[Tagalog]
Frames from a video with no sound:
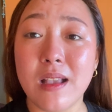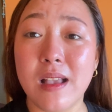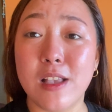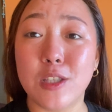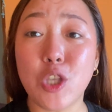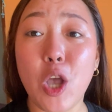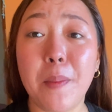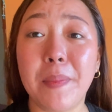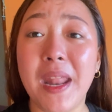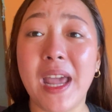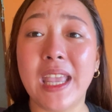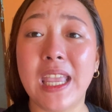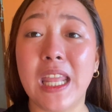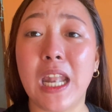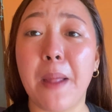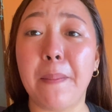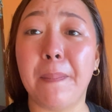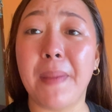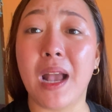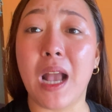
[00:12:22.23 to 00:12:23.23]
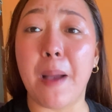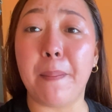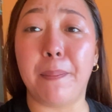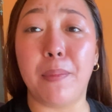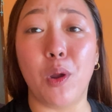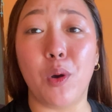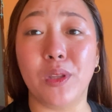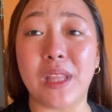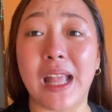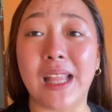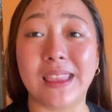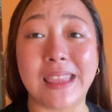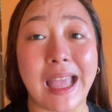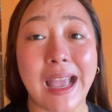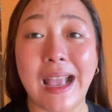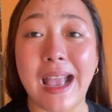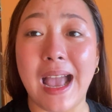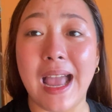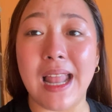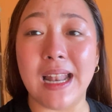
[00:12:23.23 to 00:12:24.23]
sobrang hirap mag-upload ang
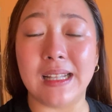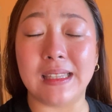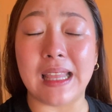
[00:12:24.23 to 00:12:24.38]
tagal.